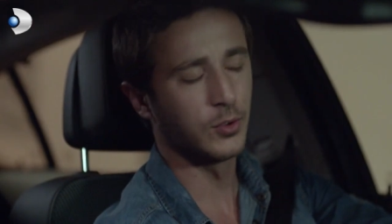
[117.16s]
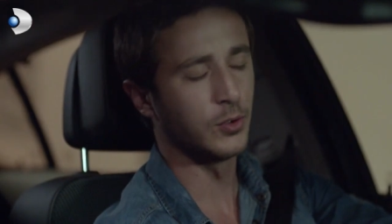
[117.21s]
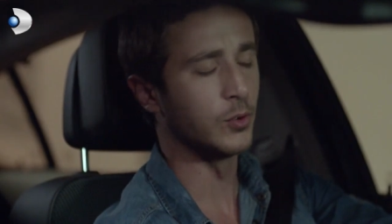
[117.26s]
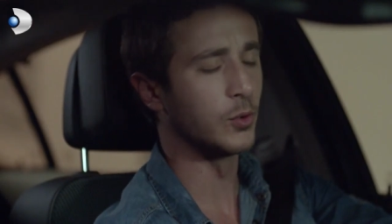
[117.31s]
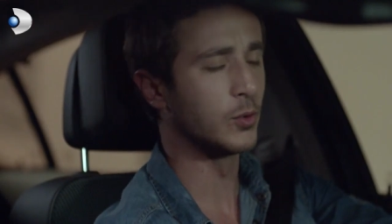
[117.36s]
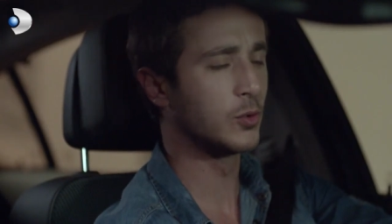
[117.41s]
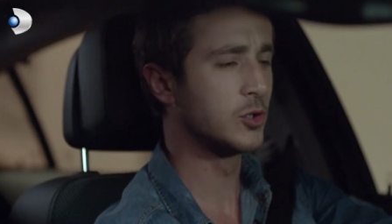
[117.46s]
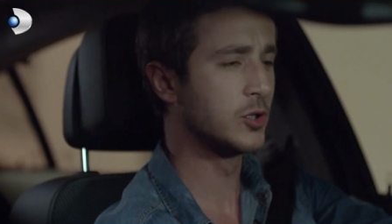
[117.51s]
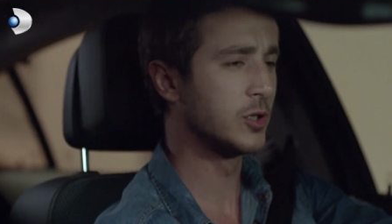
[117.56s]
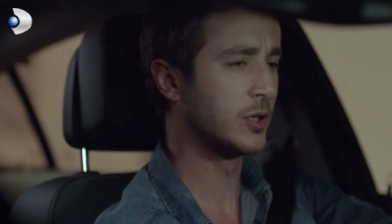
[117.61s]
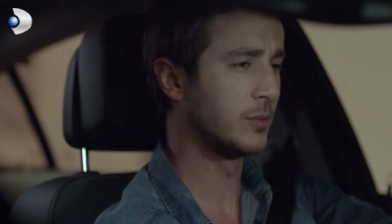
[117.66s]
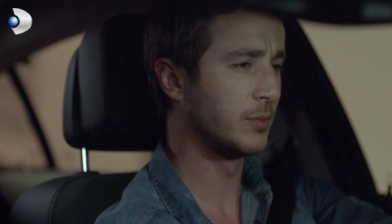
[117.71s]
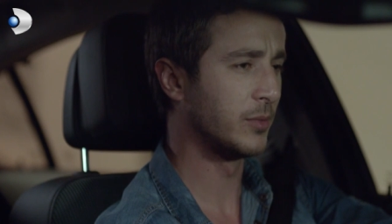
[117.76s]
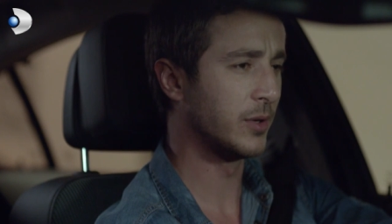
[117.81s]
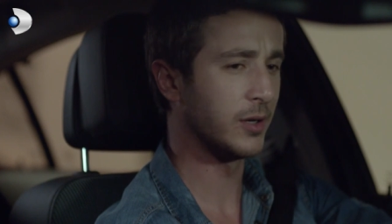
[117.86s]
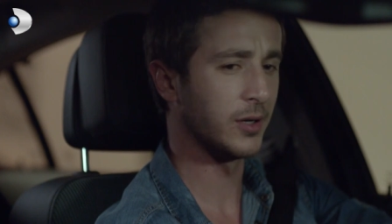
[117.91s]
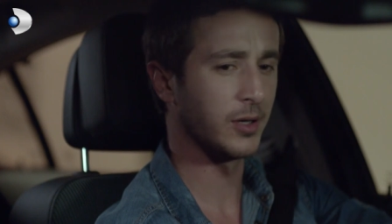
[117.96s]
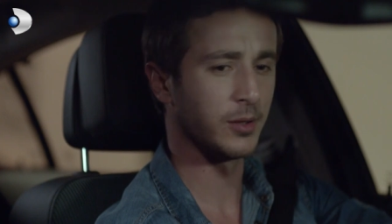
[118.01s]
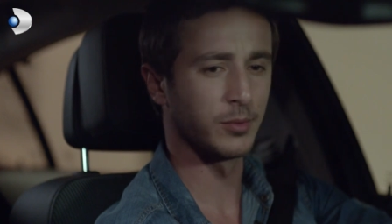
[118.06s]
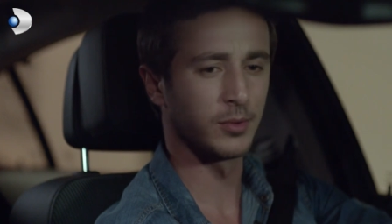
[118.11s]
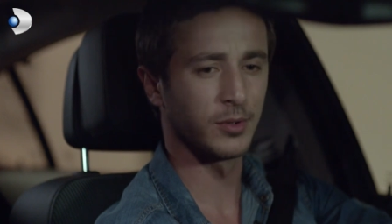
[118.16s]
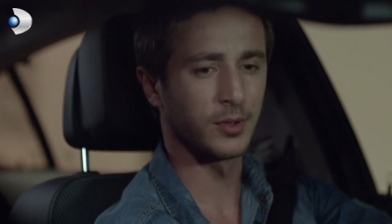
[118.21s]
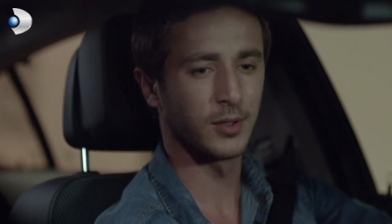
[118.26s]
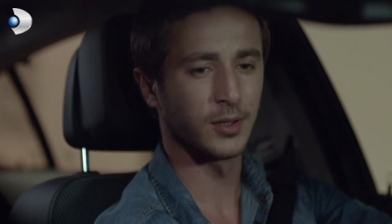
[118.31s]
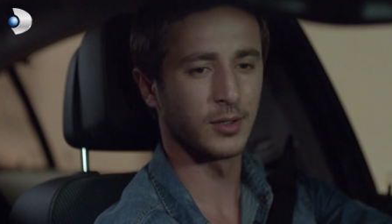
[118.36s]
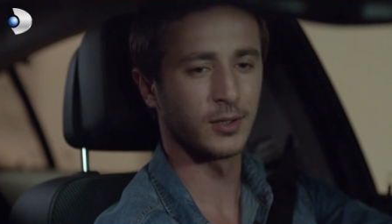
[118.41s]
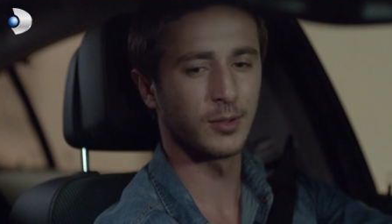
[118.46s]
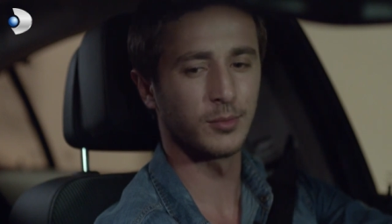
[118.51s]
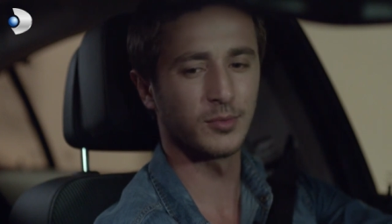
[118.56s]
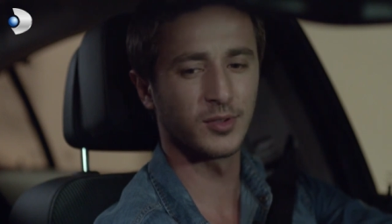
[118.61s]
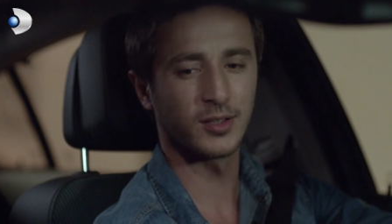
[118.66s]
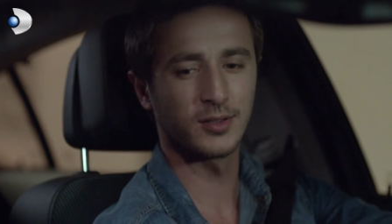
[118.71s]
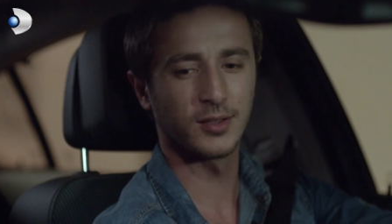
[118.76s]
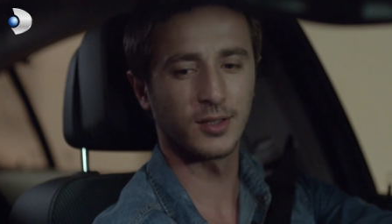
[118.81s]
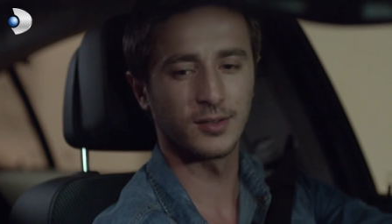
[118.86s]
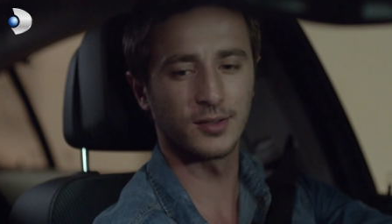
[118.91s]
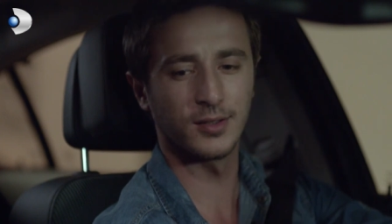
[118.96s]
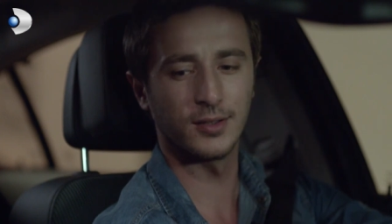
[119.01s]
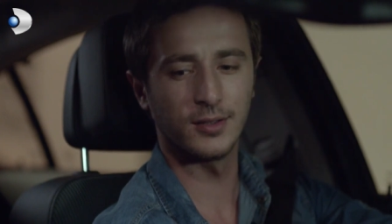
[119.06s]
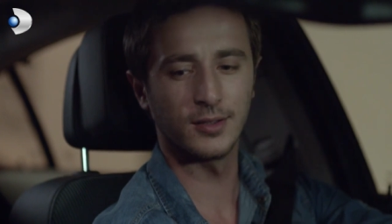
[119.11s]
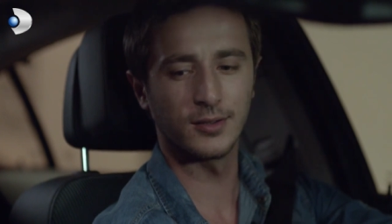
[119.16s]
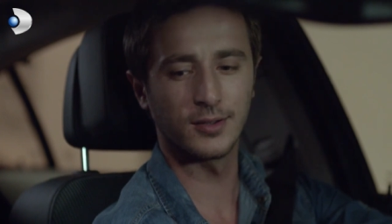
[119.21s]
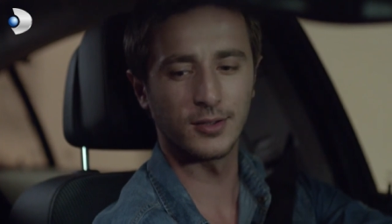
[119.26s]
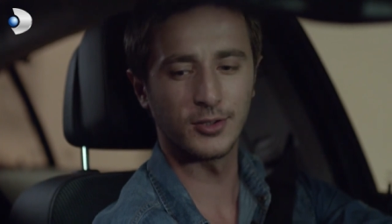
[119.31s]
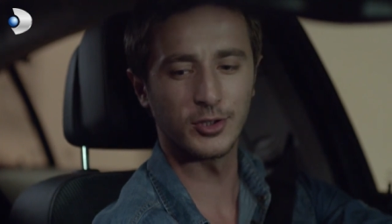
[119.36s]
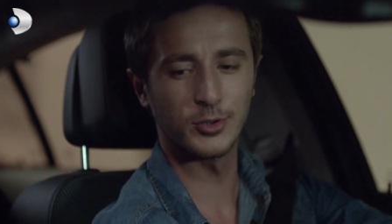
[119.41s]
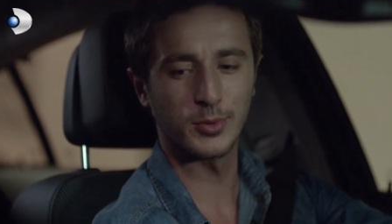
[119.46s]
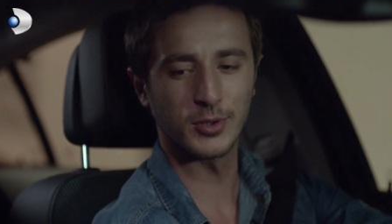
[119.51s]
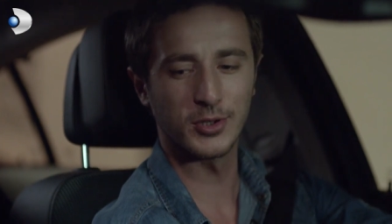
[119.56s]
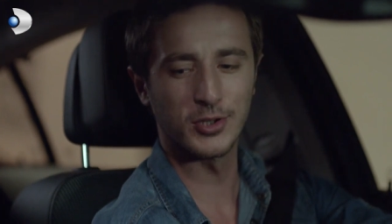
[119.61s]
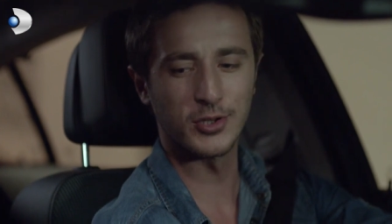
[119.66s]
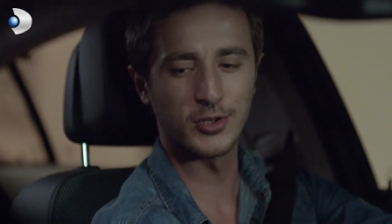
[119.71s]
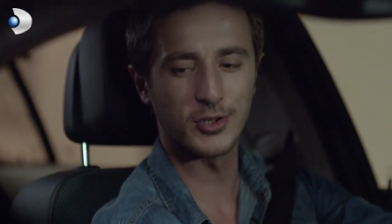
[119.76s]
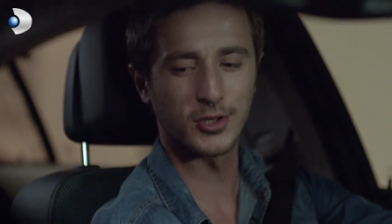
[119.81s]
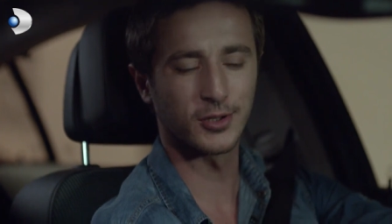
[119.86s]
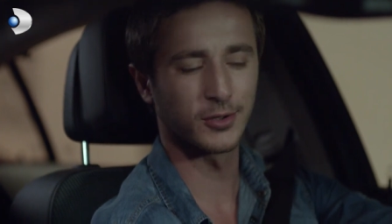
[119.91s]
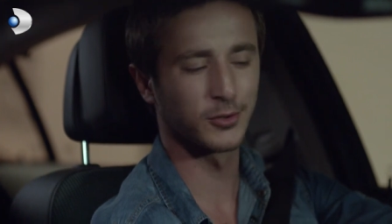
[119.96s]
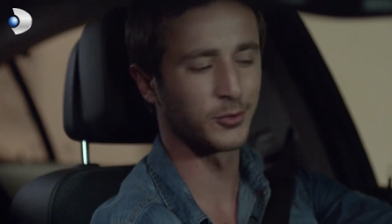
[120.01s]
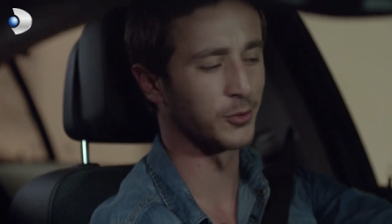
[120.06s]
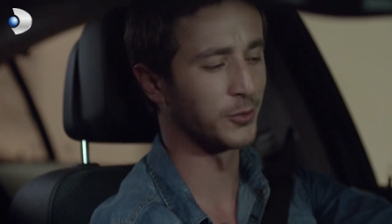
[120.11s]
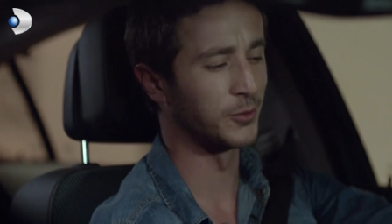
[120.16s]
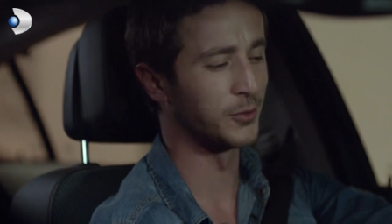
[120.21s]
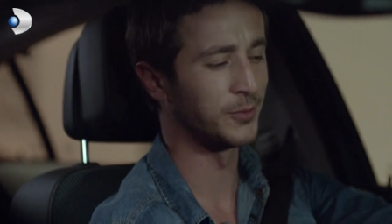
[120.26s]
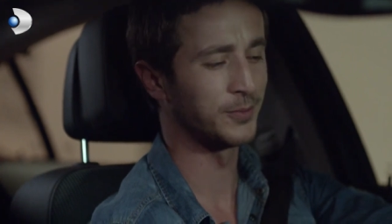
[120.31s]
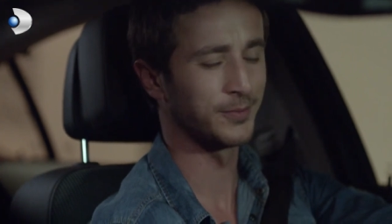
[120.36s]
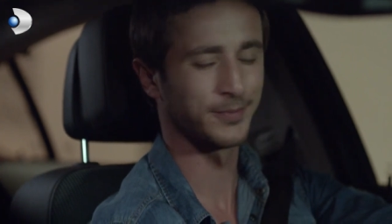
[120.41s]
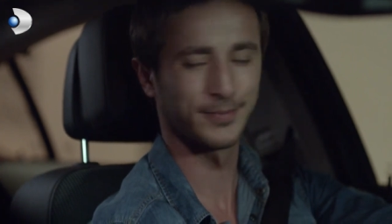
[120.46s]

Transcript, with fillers: Yok canım ne ayıbı. Adam zaten seninle tanışmak için can atıyordu.